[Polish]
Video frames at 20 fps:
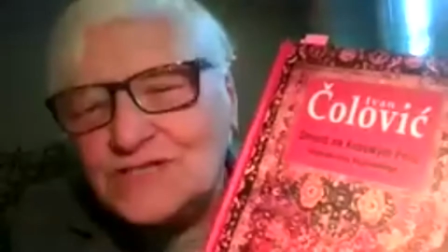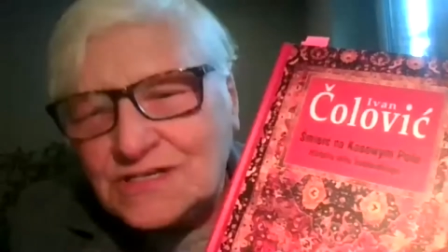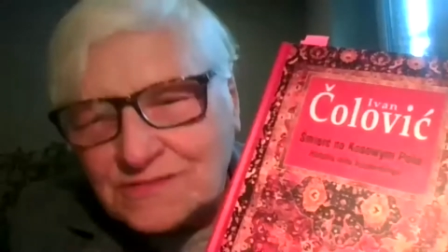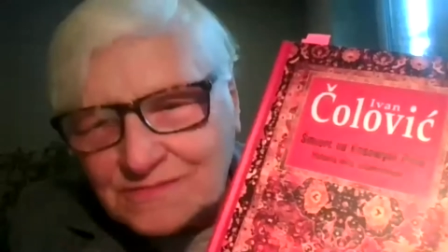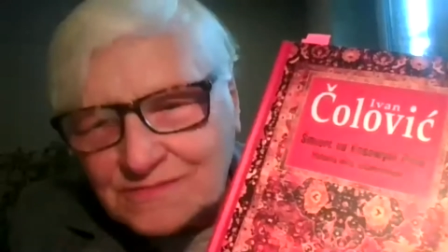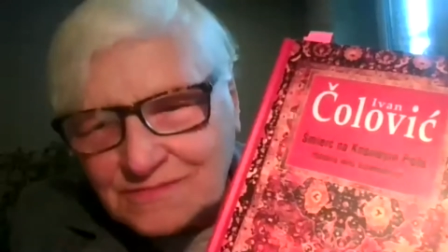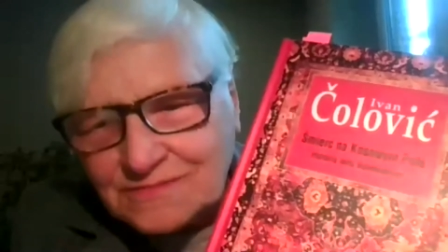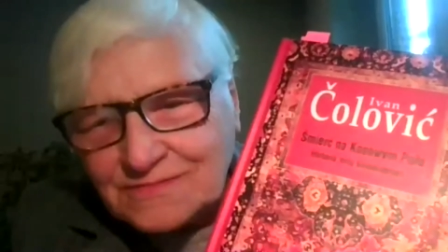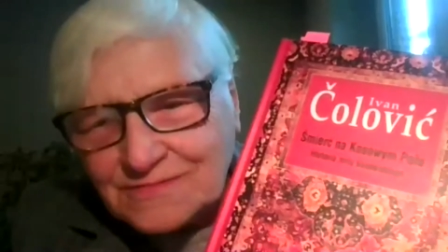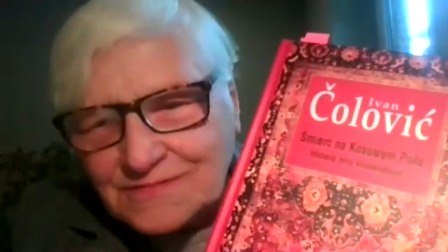
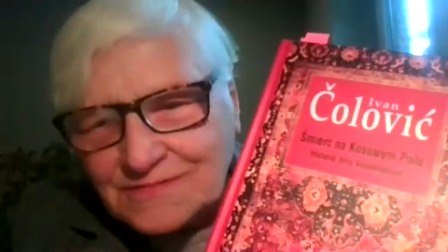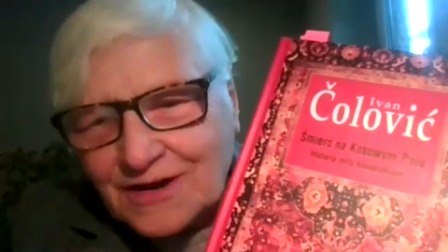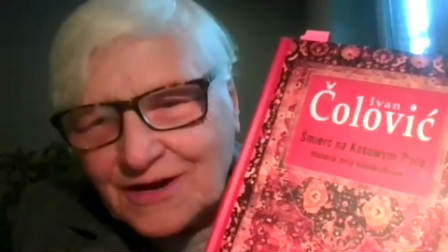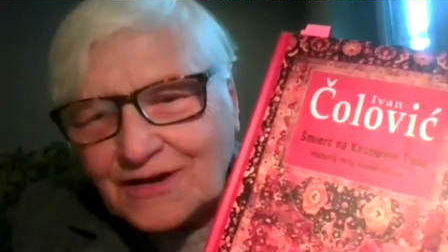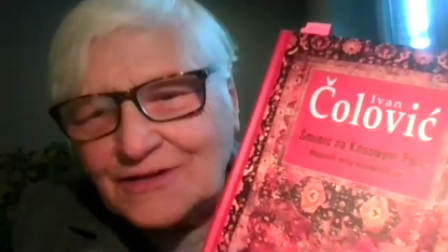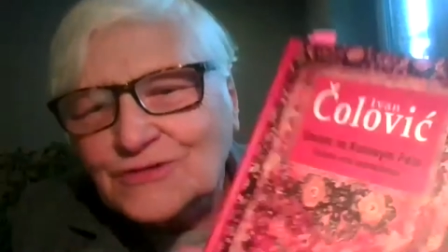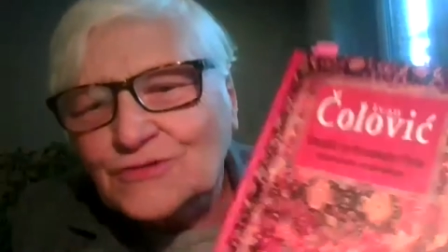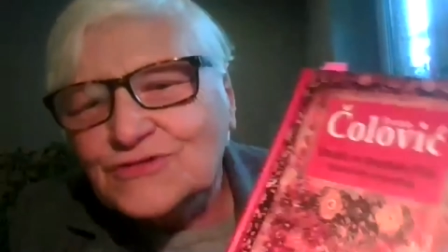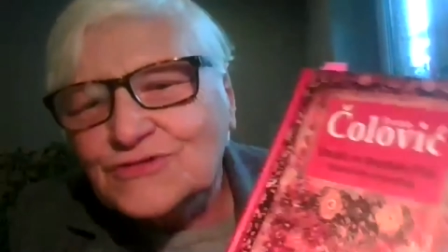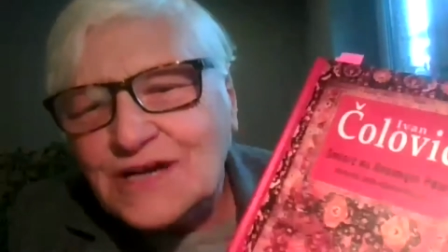ręką,
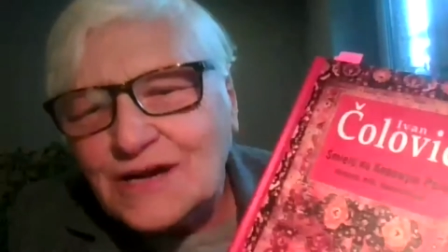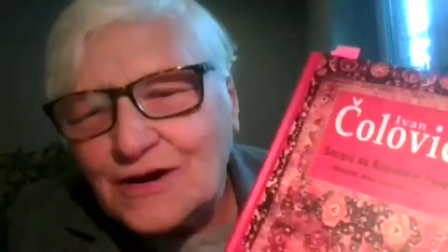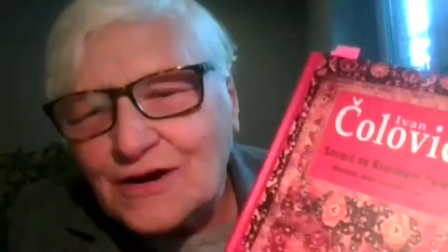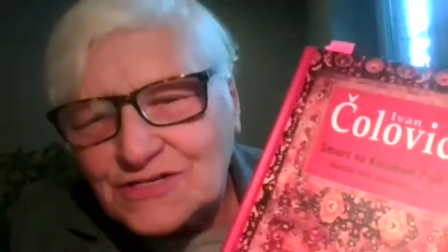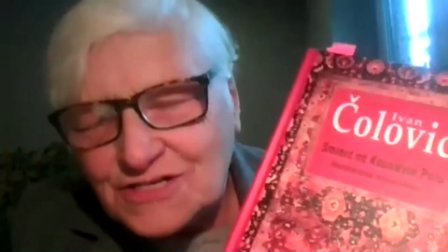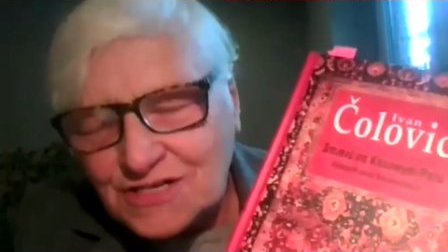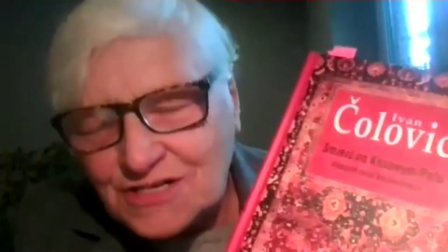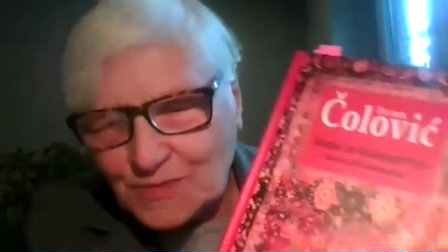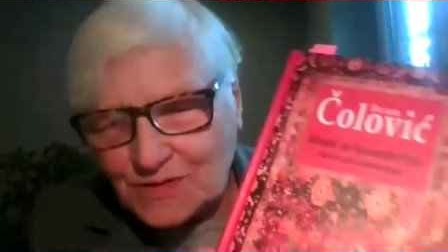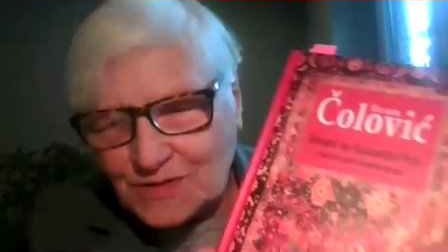mimo
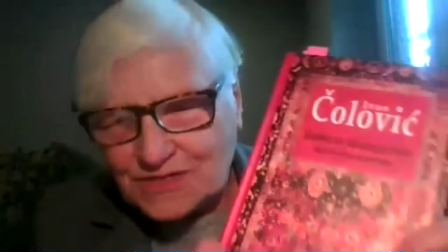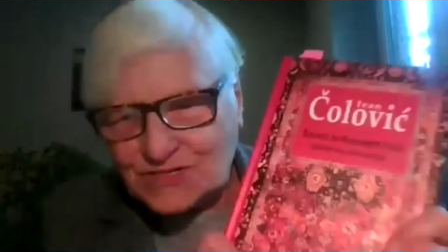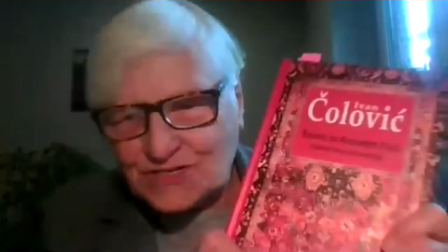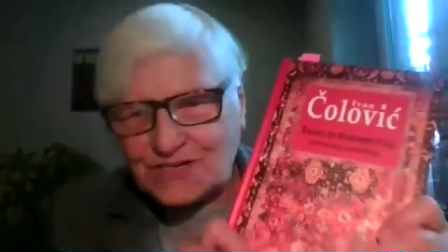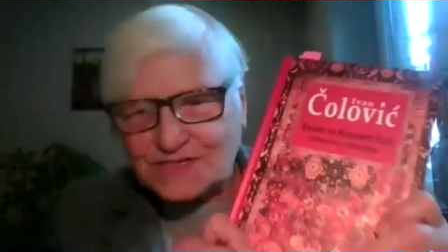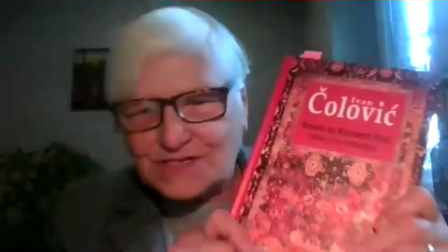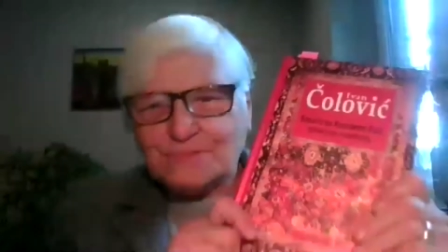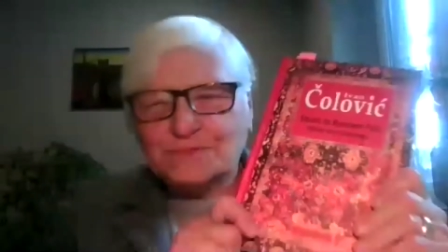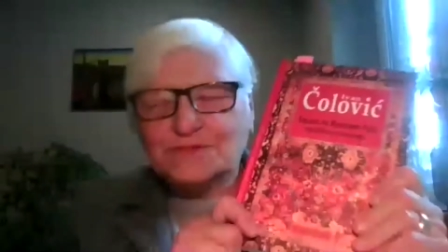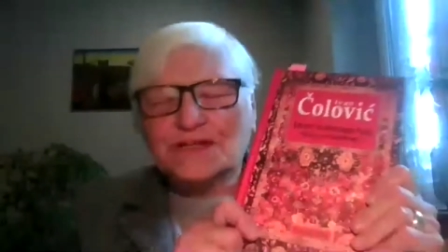
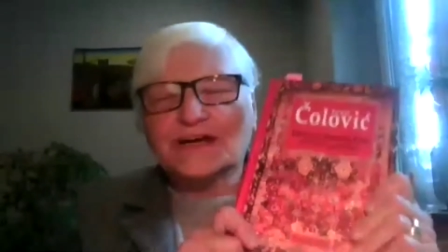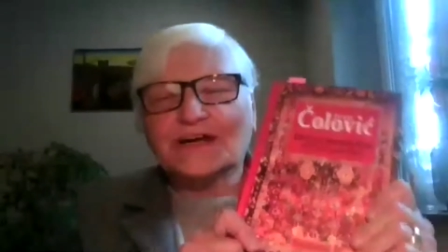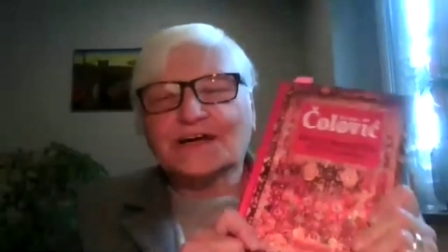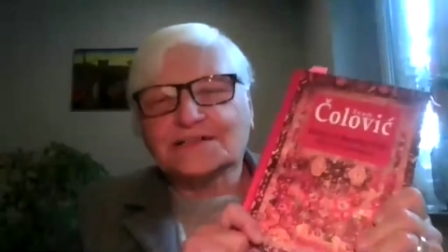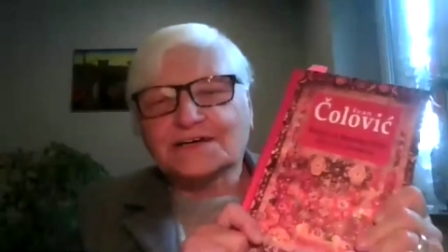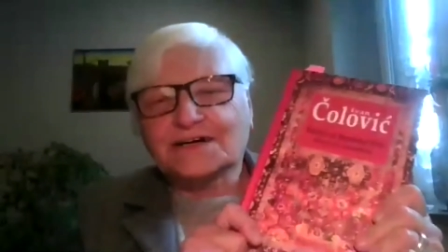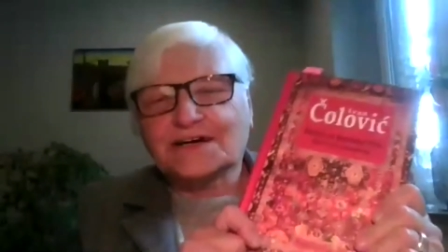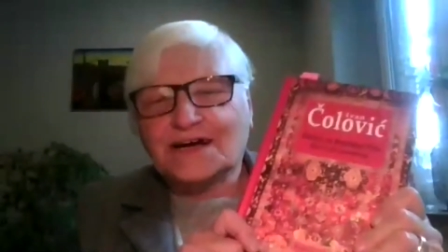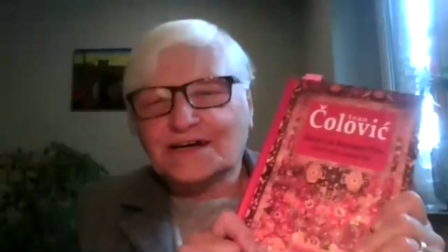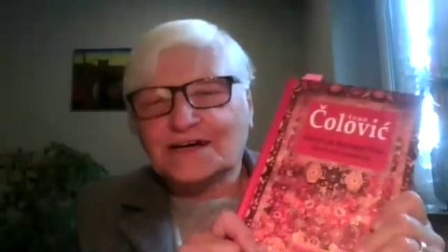65.
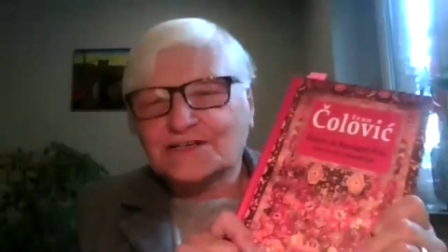Plus.